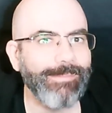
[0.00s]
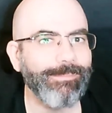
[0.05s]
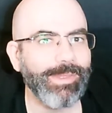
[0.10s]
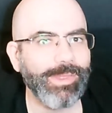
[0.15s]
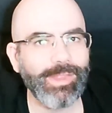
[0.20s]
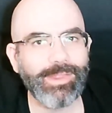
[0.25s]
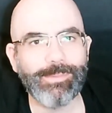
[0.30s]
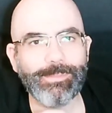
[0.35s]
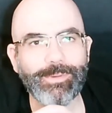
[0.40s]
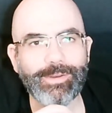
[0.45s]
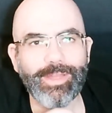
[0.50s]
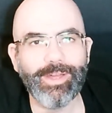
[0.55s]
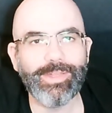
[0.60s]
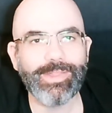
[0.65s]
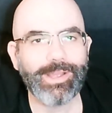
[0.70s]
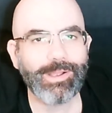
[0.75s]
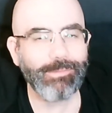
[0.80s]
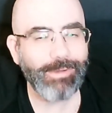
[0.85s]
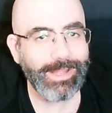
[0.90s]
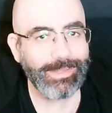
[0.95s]
Empezando por dado
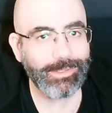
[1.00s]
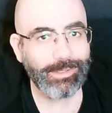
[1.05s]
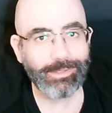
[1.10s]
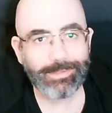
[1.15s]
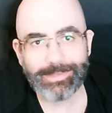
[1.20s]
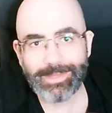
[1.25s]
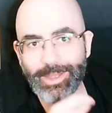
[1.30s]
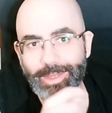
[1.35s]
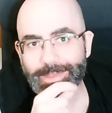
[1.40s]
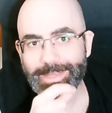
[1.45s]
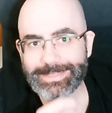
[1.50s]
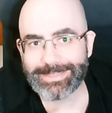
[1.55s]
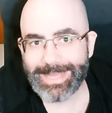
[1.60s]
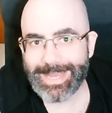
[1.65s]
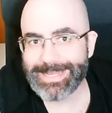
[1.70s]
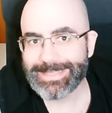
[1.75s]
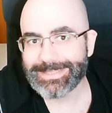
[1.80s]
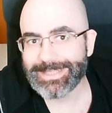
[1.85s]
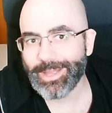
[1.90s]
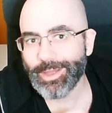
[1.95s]
de 4, dado de
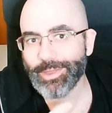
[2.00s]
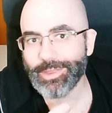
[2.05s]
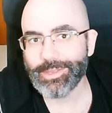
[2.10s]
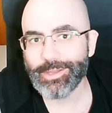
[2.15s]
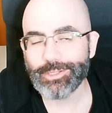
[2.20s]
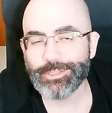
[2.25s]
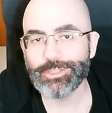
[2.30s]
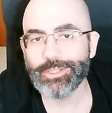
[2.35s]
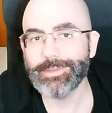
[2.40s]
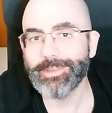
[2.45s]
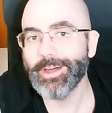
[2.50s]
6, dado de 8,